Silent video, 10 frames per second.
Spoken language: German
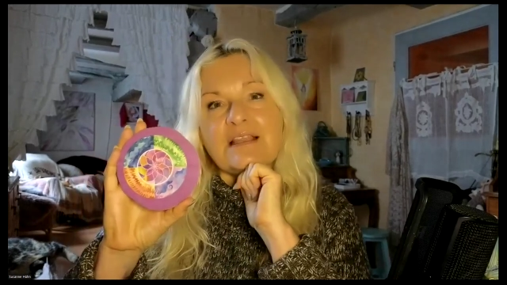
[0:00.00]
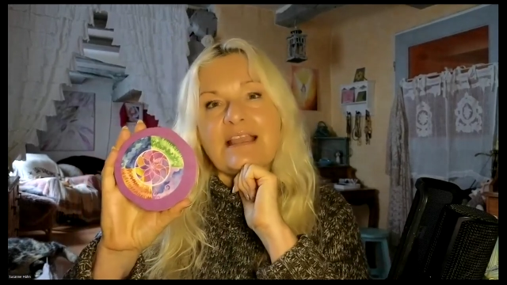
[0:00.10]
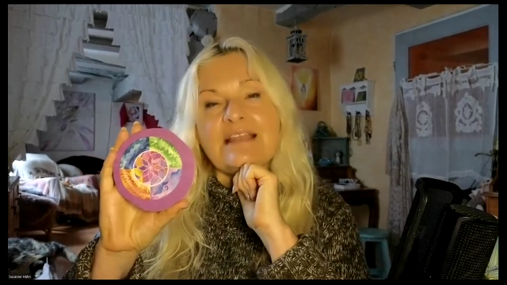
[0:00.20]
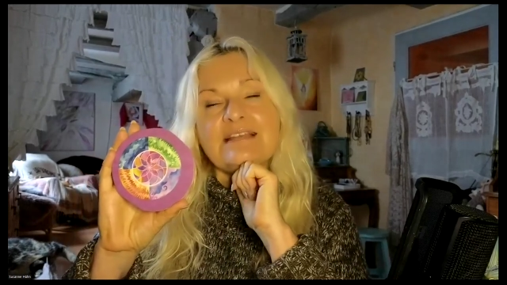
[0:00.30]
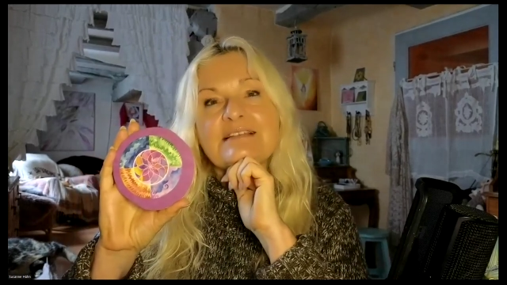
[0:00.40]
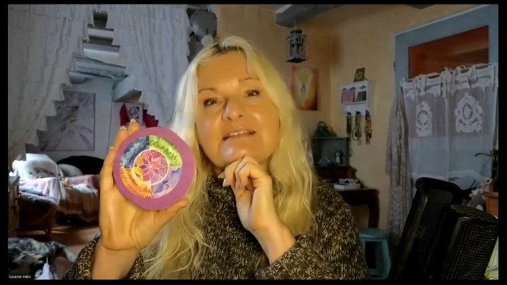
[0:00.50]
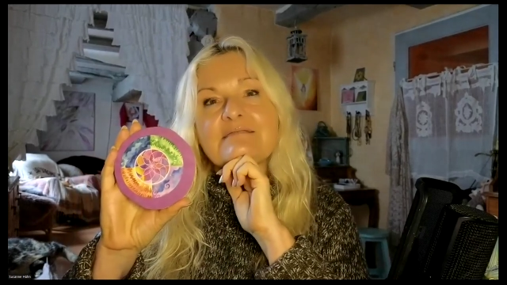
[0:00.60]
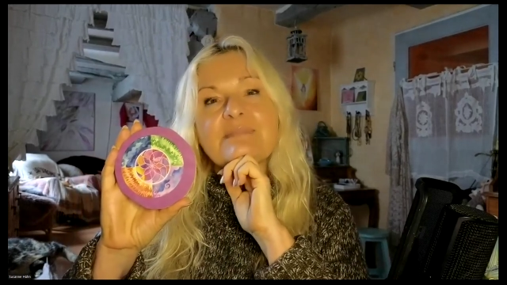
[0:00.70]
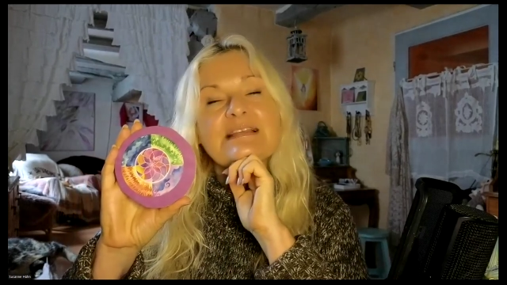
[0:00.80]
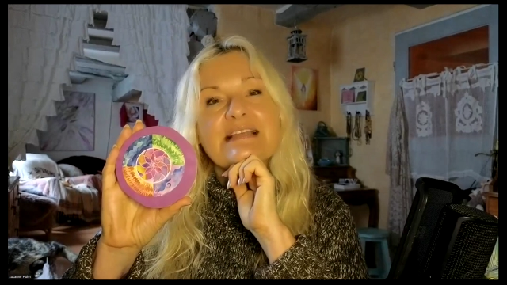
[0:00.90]
in,
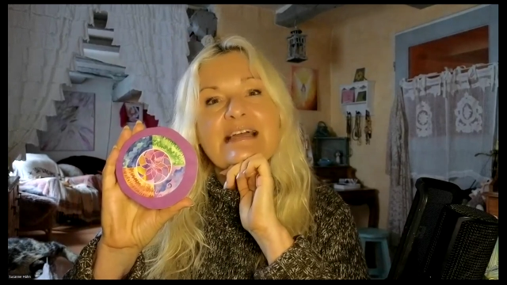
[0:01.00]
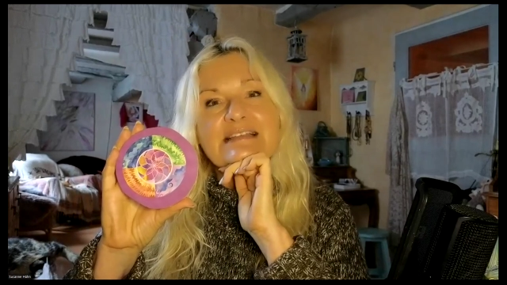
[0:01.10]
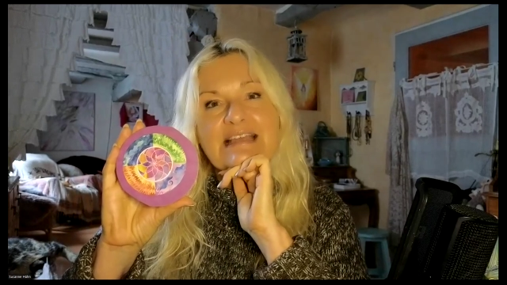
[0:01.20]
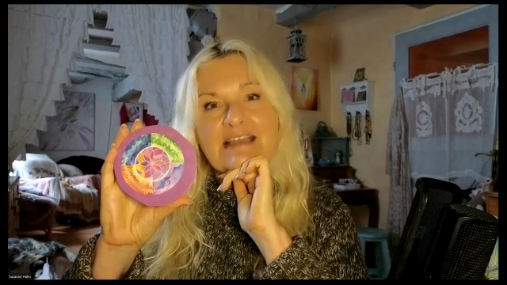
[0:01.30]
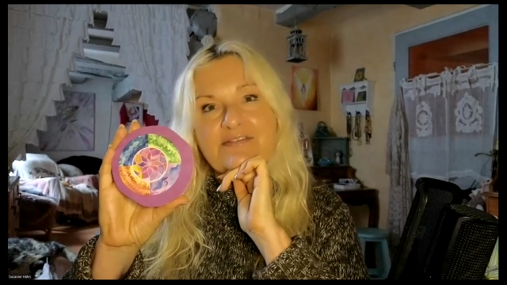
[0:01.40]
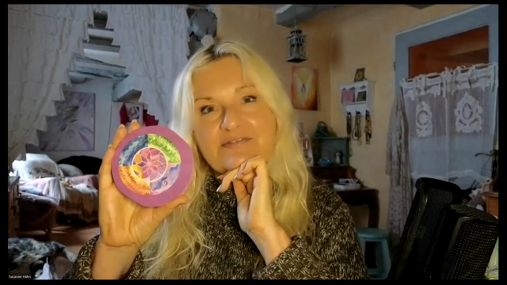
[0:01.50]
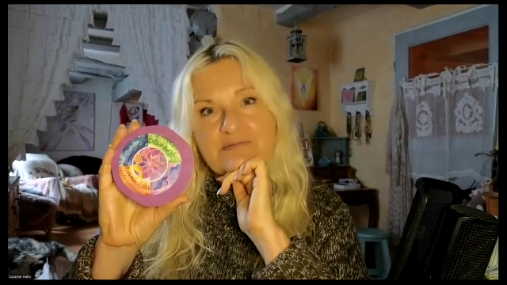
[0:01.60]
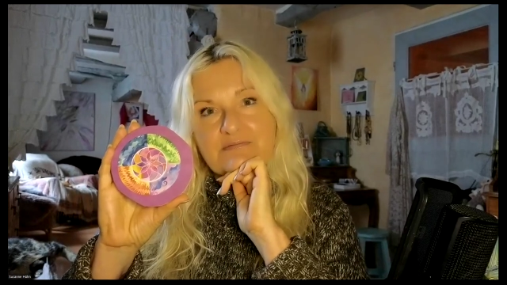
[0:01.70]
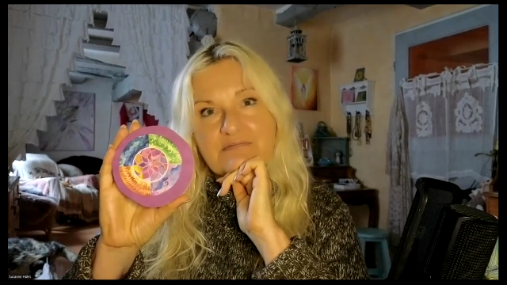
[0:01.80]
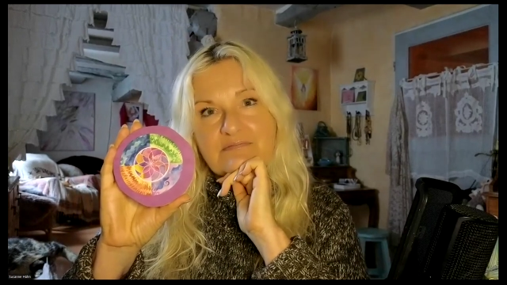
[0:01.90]
mit deinen
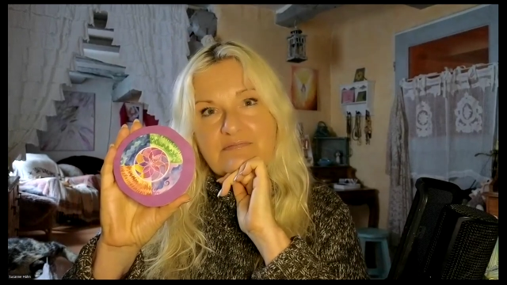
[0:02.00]
Kräften